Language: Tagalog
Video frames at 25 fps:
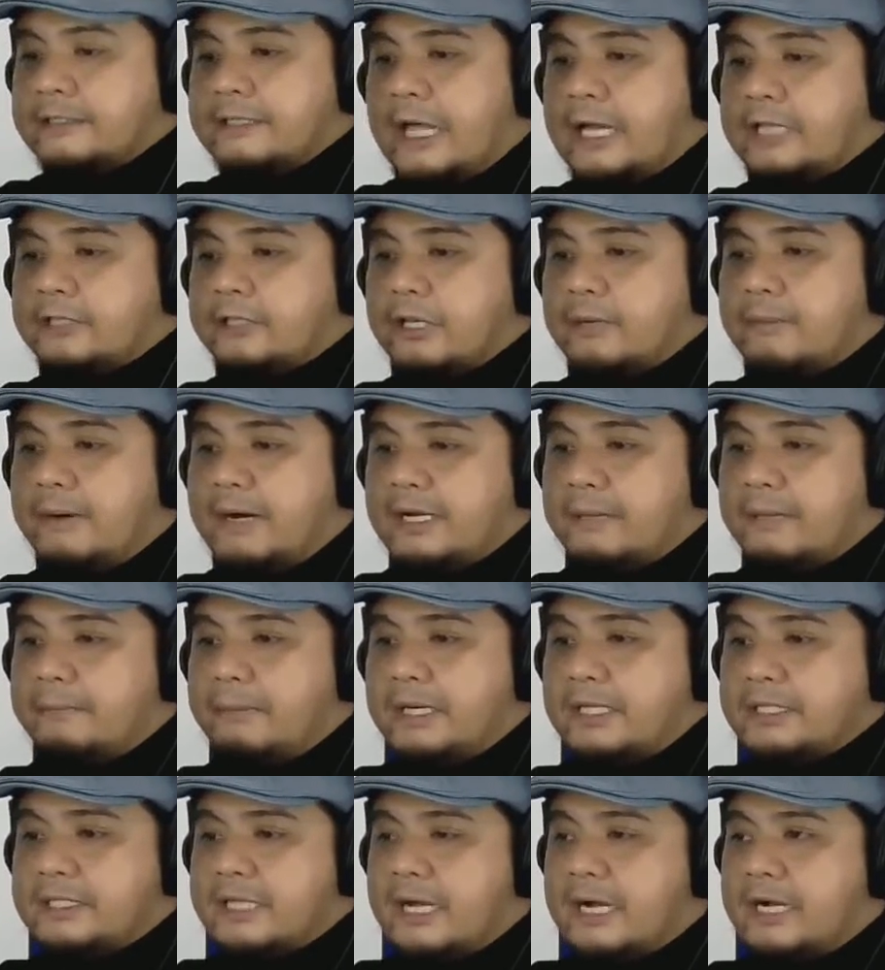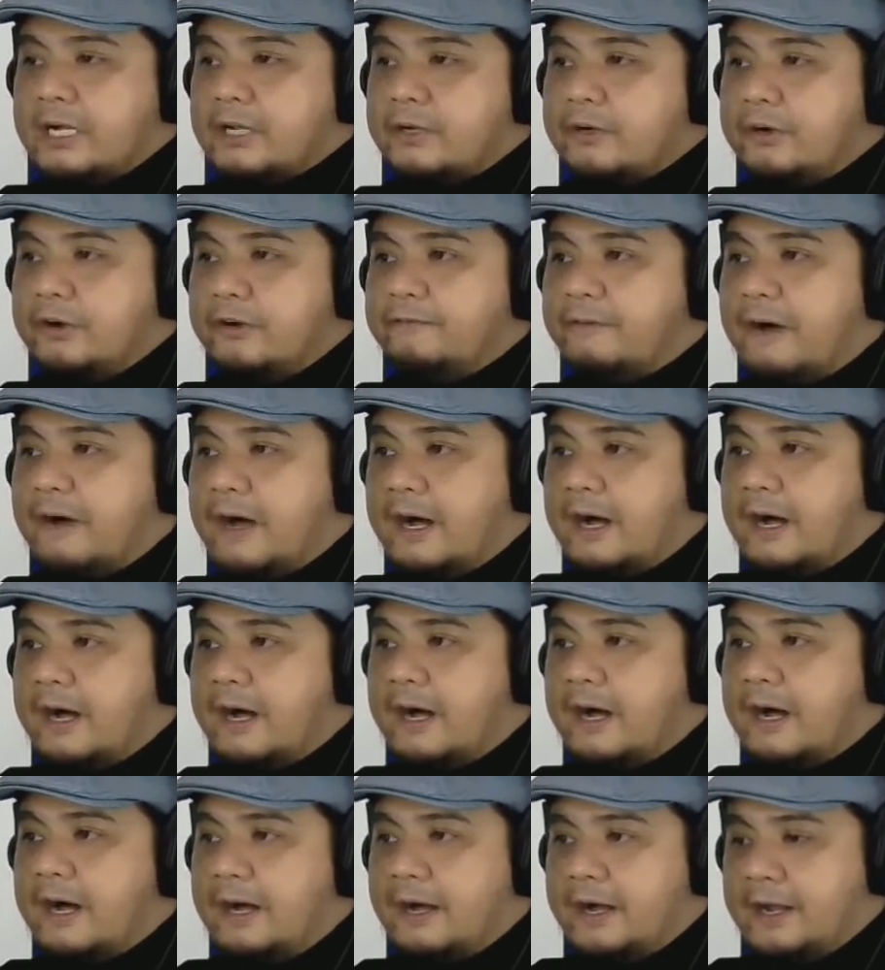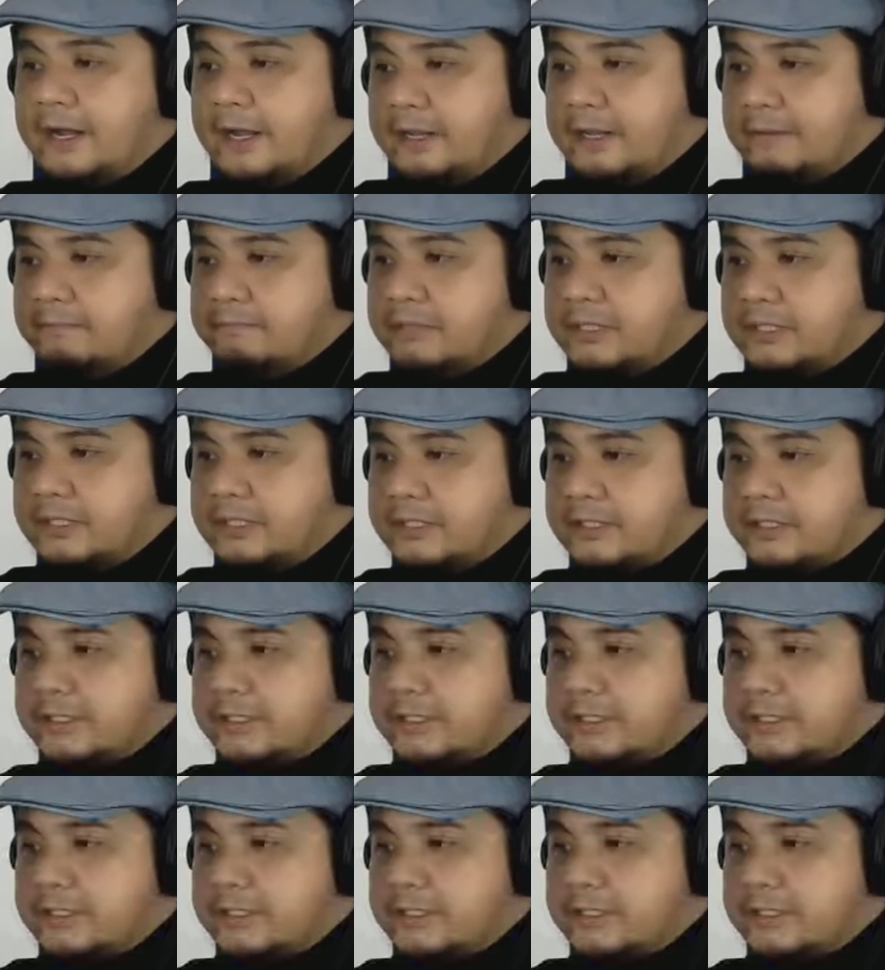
Narito naman ang balitang Good Vibes.